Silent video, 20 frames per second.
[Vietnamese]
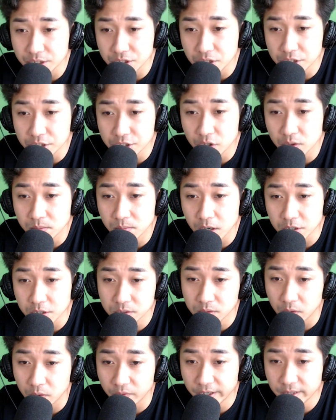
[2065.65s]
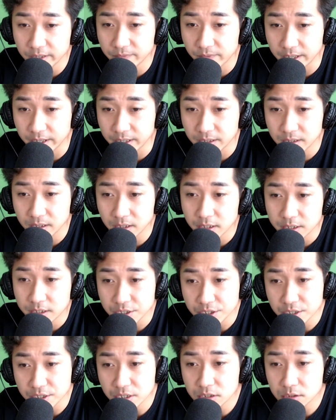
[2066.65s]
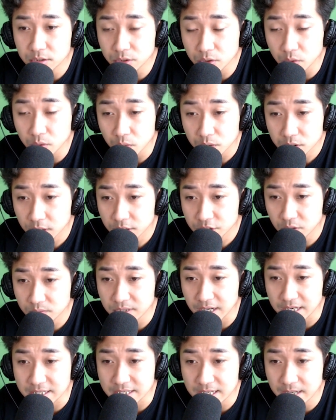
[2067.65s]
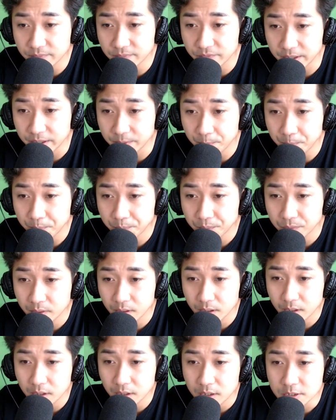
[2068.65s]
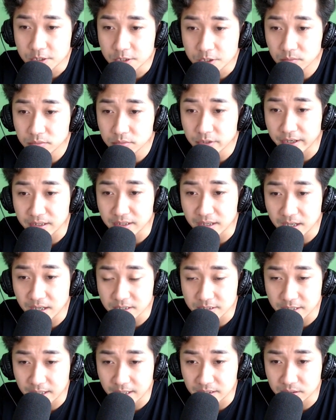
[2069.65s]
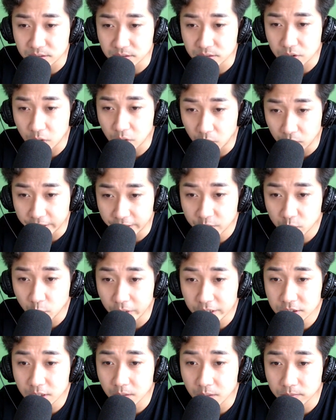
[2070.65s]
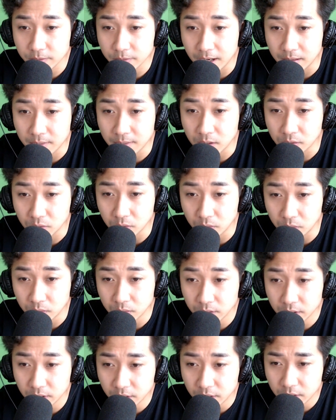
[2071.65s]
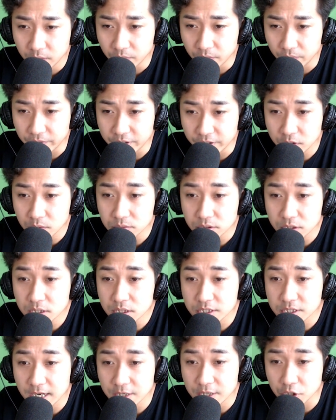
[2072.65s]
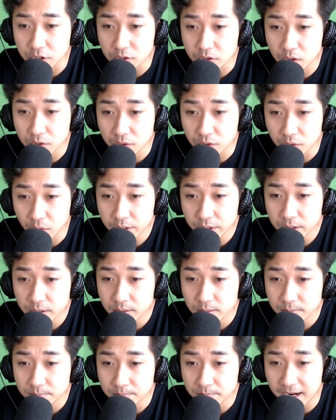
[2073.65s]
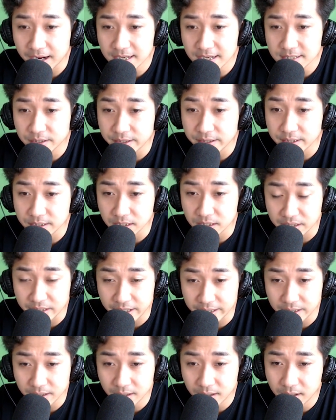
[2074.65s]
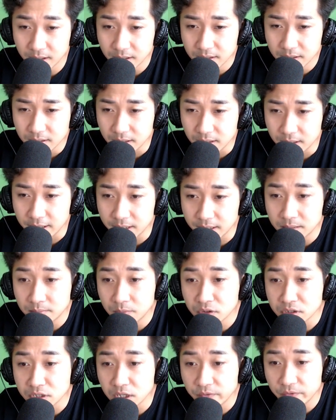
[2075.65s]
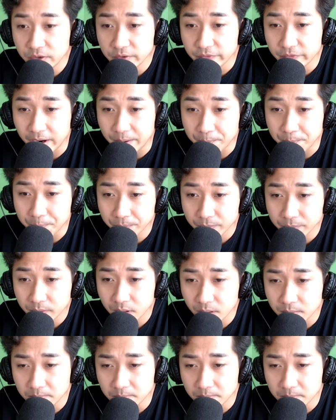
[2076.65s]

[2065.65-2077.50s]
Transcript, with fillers: dường như quanh gã đã xuất hiện đầy vách tường trong suốt vậy, hoặc là chất lỏng chảy xuôi cực kỳ đặc dính. Điều này khiến gã như sâu bọ trong hổ phách vậy, như tù nhân trong nhà giam vậy.